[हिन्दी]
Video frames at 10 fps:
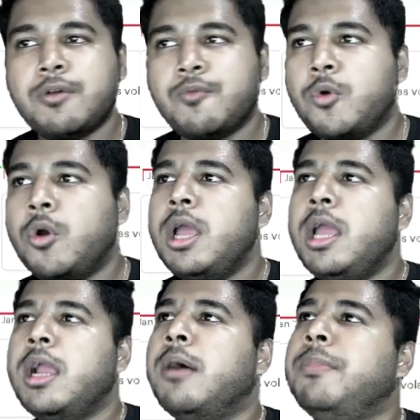वो
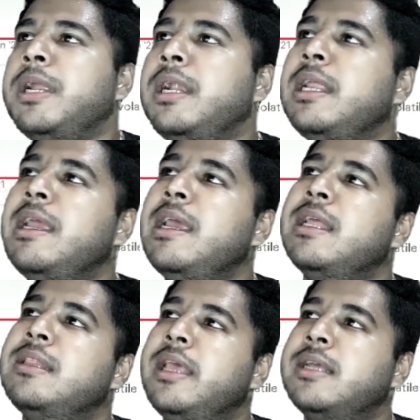कंप्लीटली
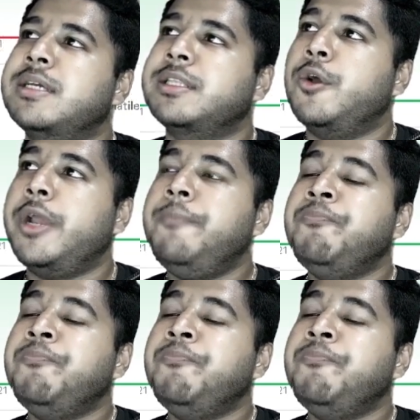देख सकते हैं ओके